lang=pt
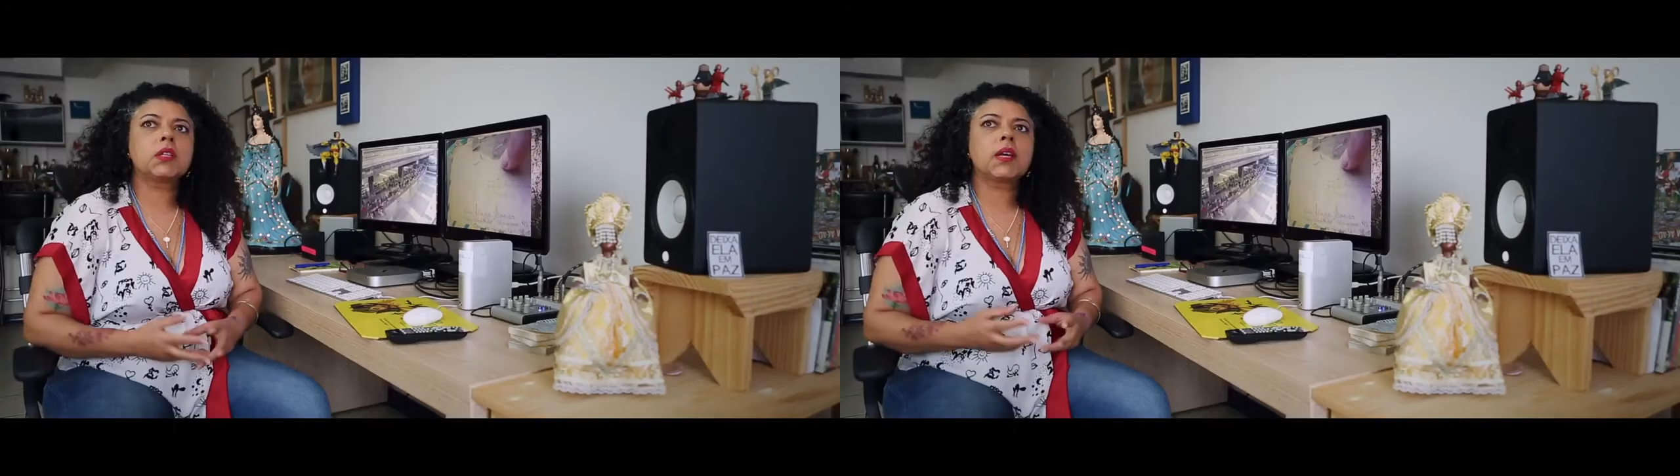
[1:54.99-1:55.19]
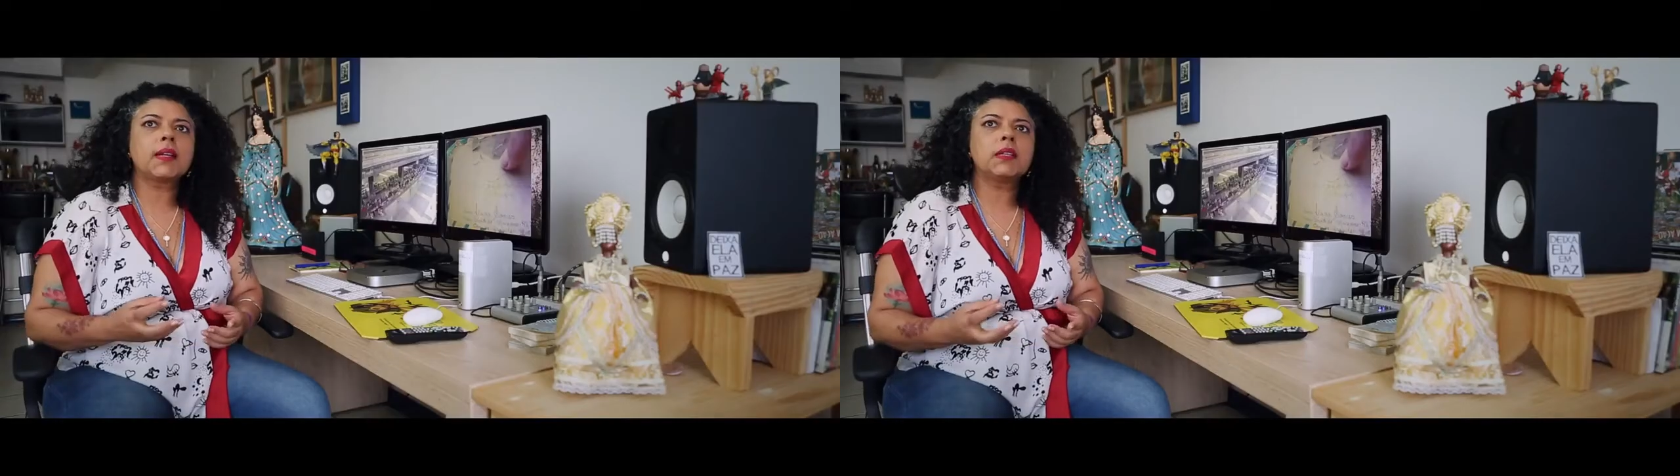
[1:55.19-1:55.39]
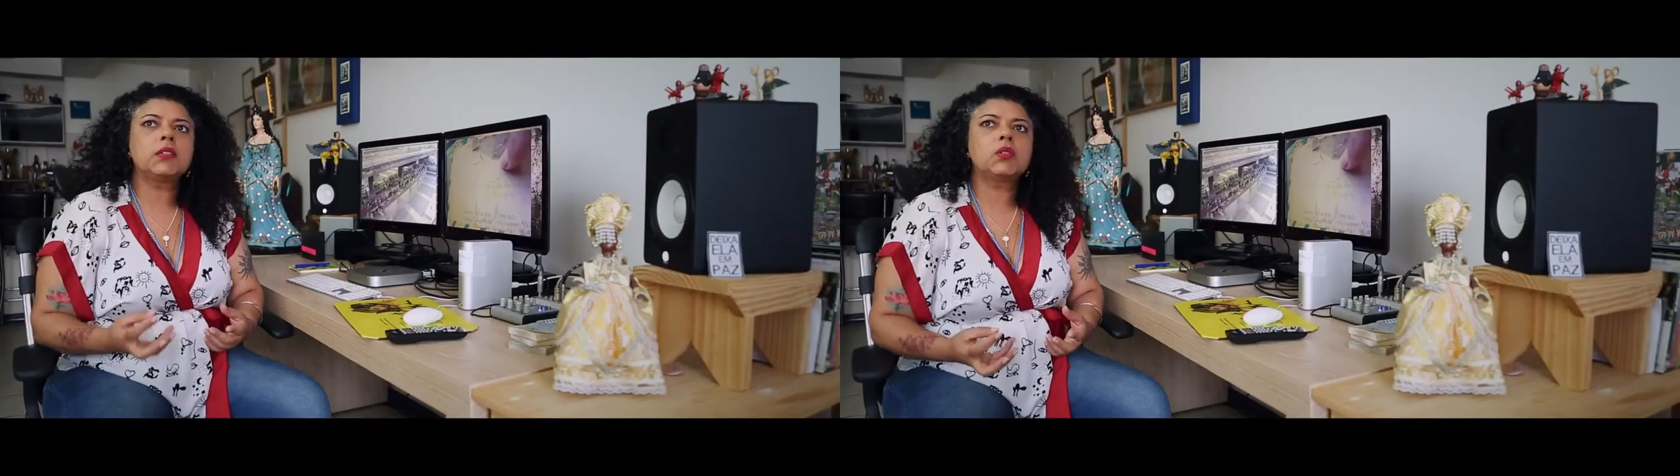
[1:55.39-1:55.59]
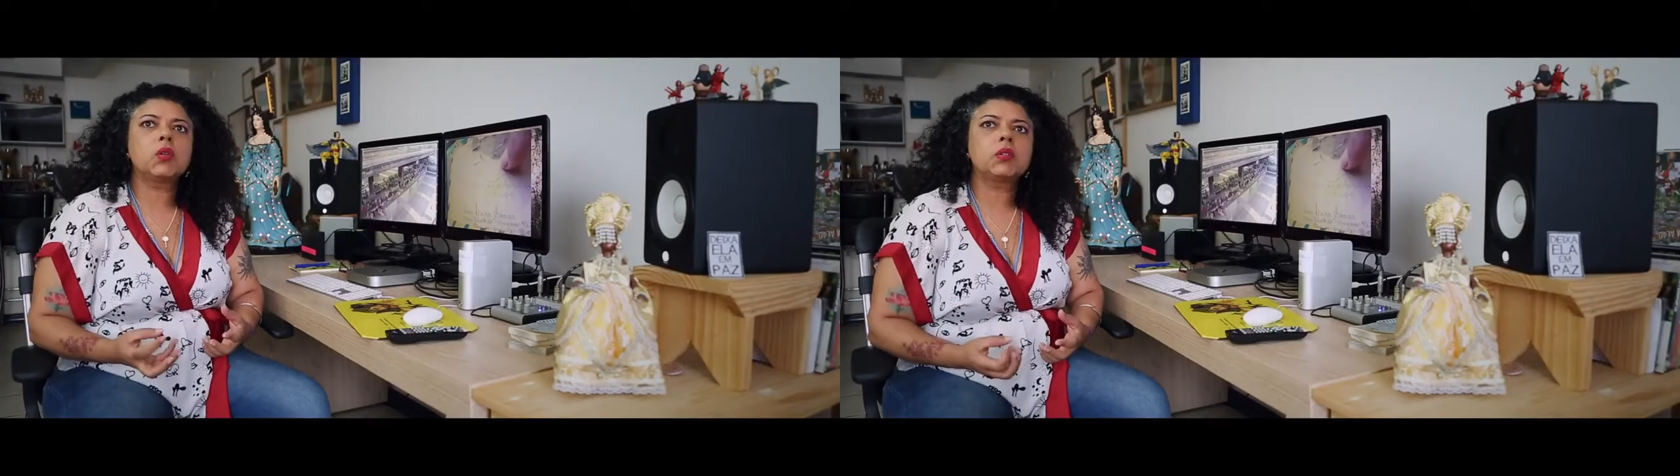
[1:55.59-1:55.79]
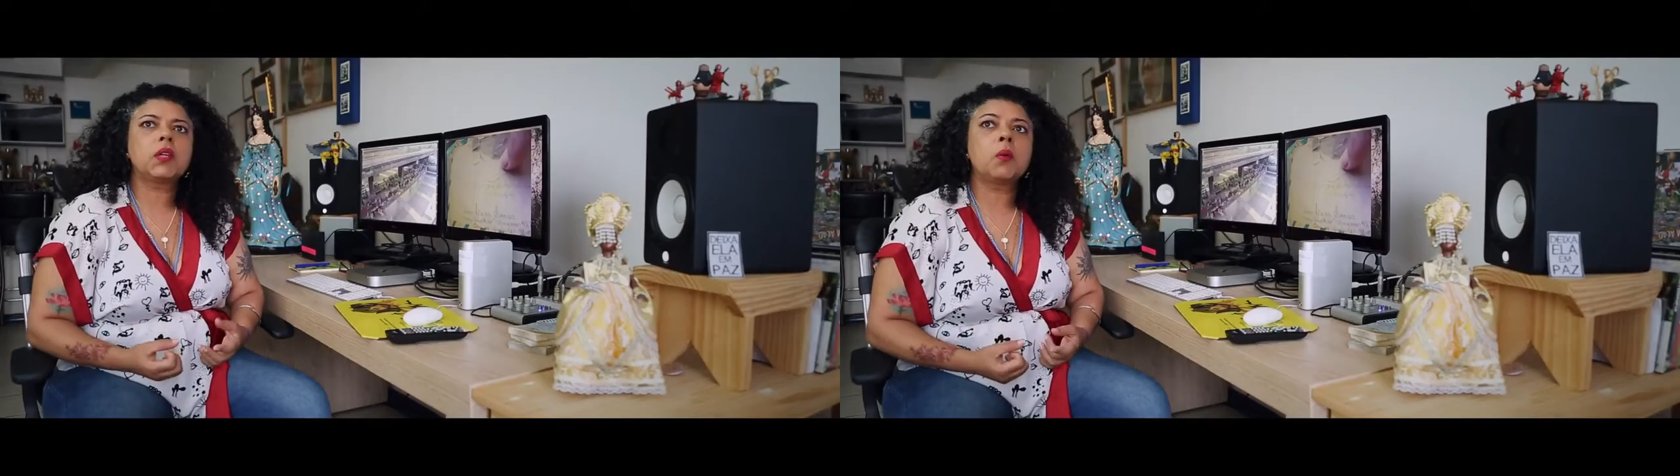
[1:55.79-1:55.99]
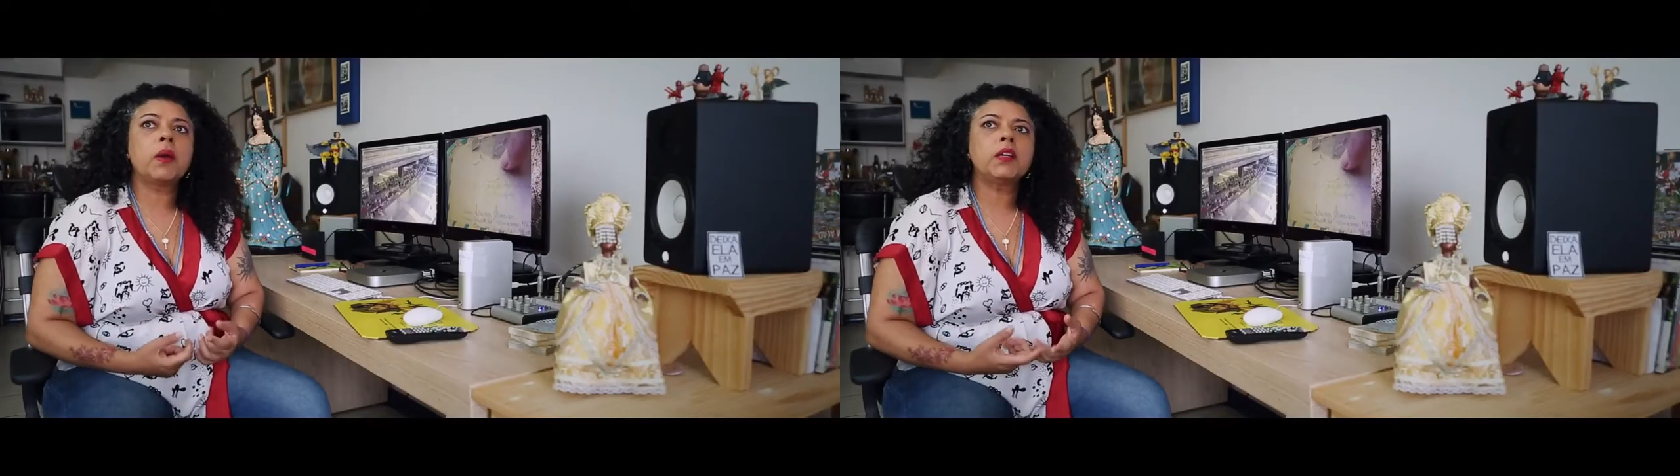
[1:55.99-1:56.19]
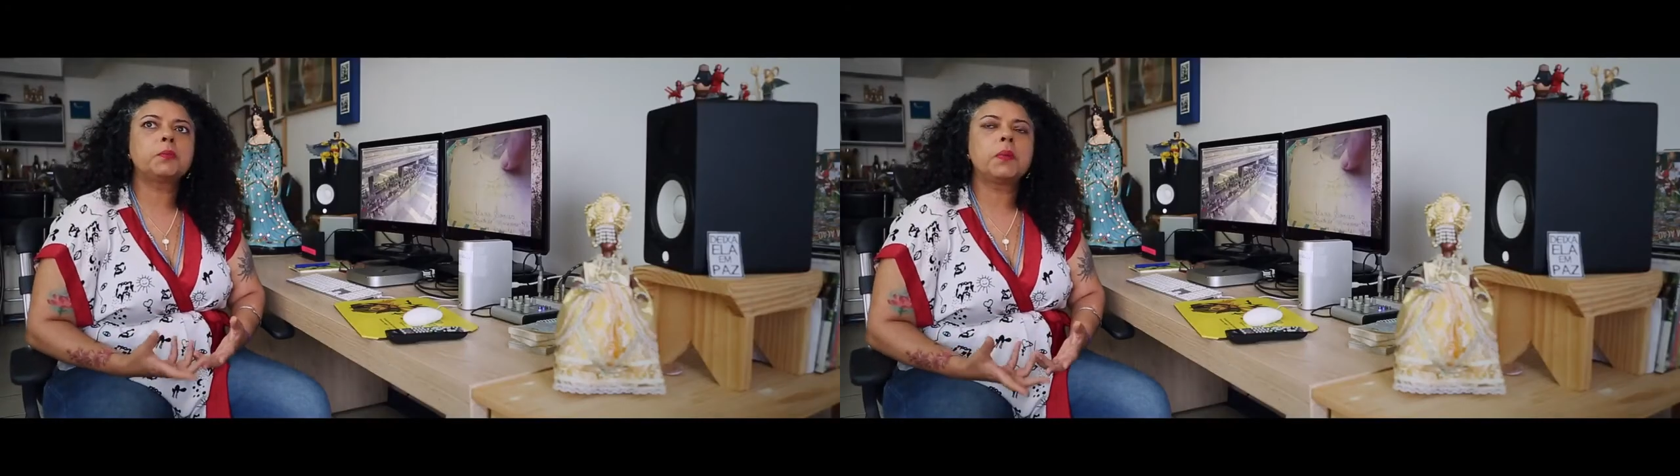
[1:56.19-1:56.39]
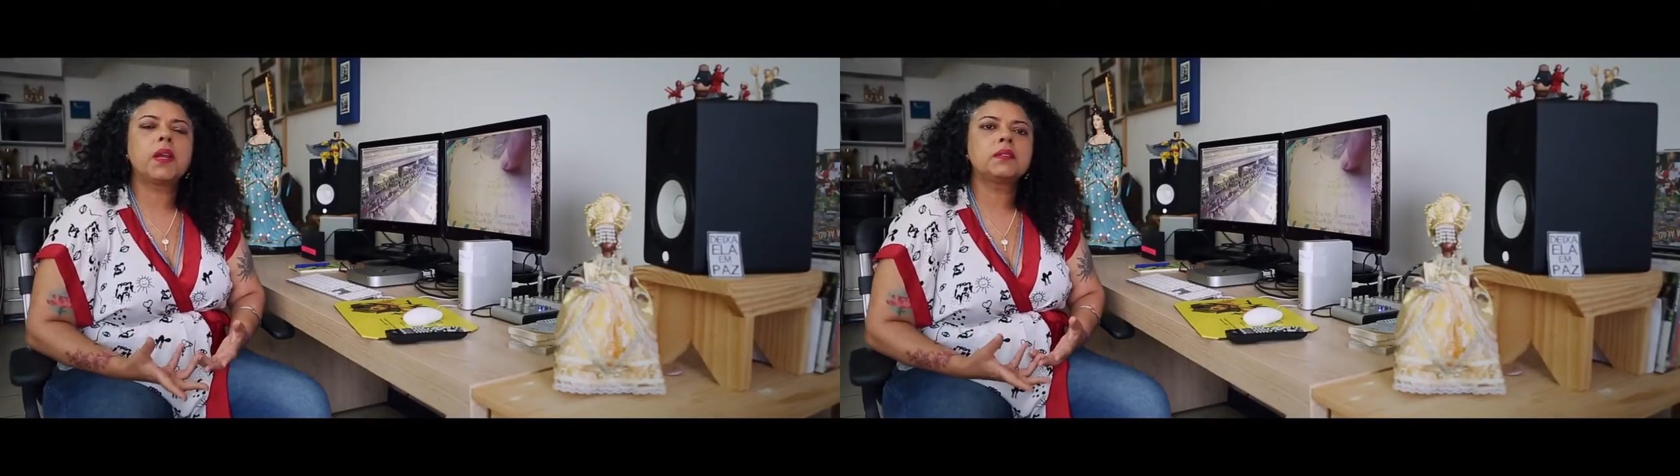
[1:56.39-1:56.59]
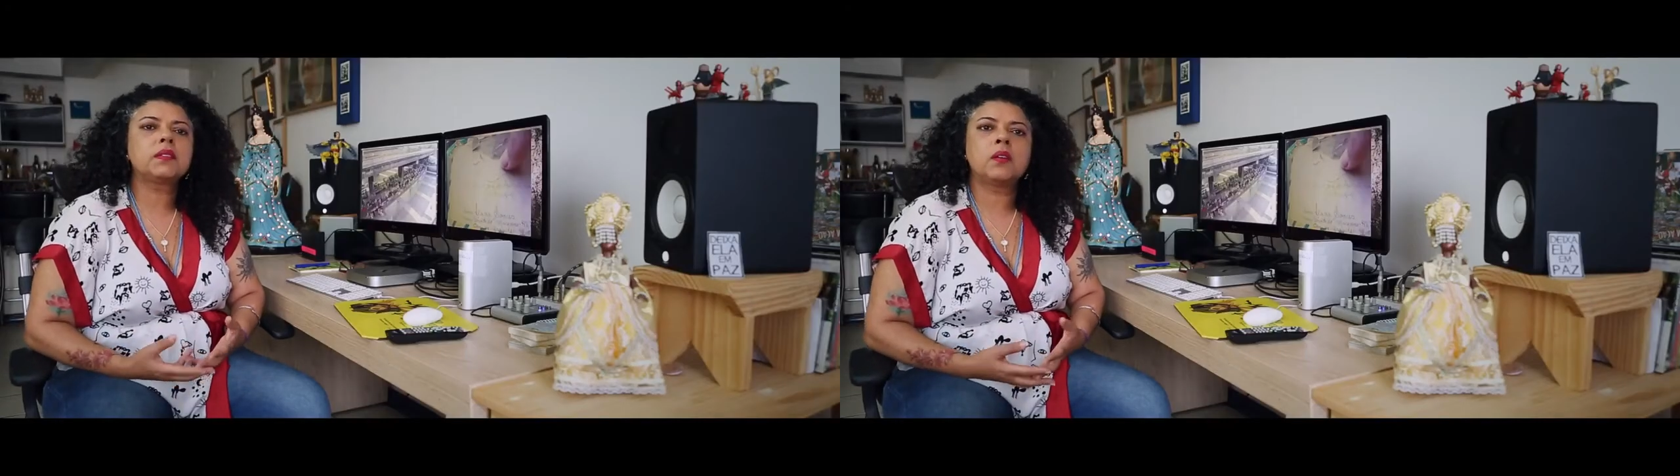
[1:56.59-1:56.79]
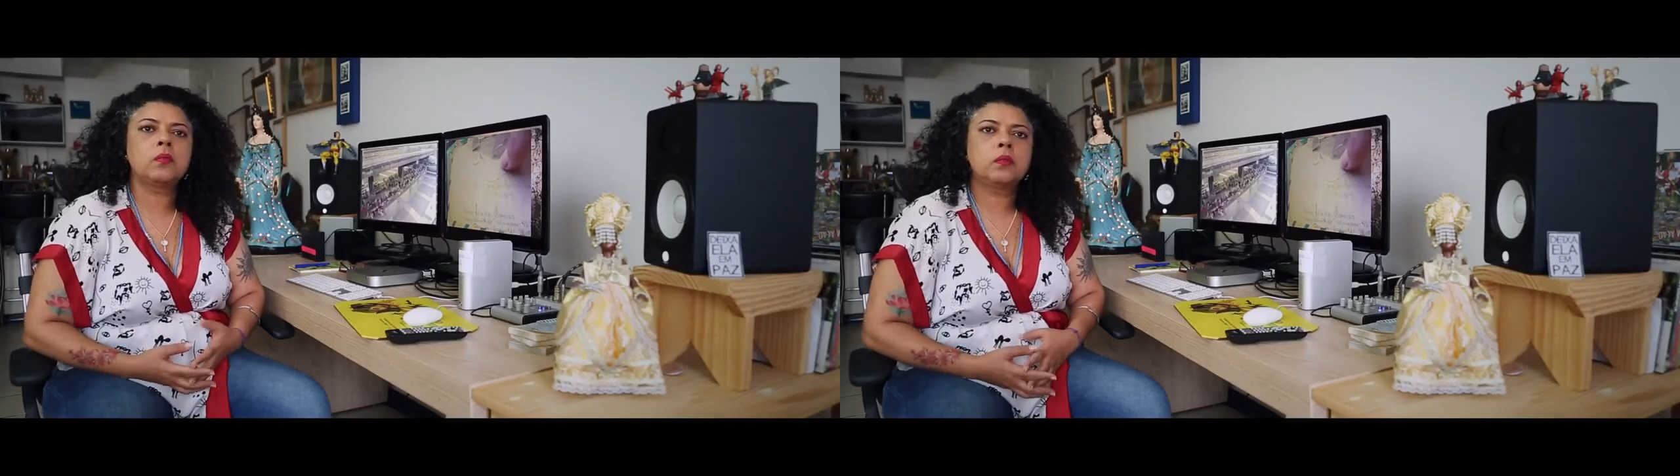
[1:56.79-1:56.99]
que cada editor tem uma
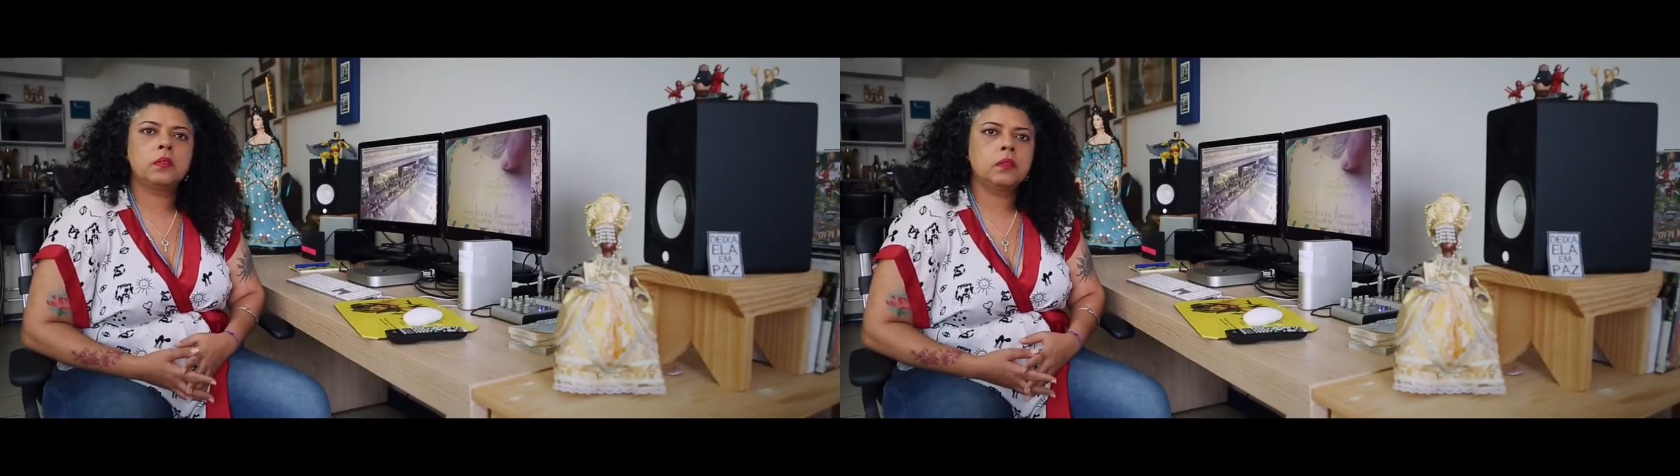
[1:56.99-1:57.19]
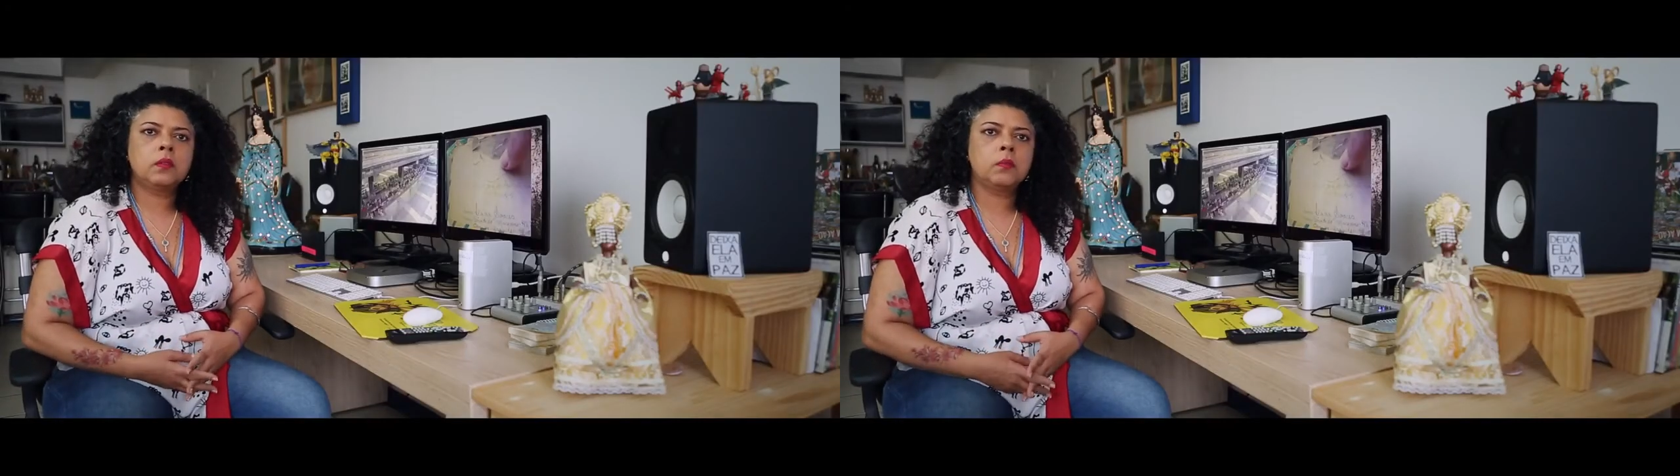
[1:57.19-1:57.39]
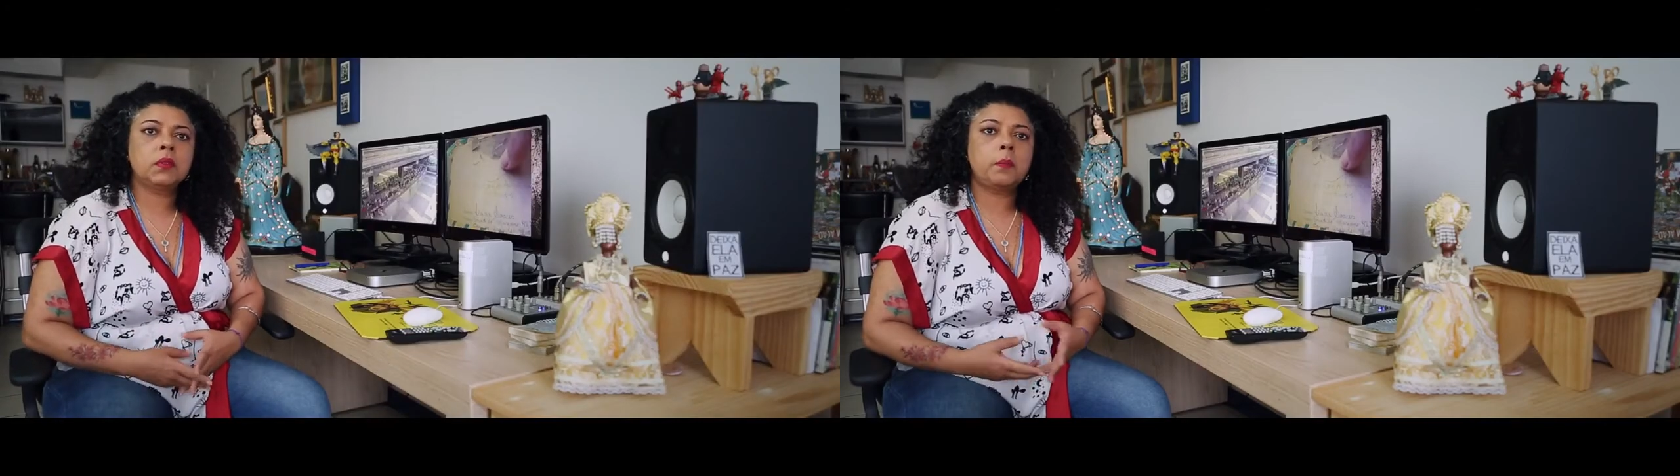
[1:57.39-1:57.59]
respiração, uma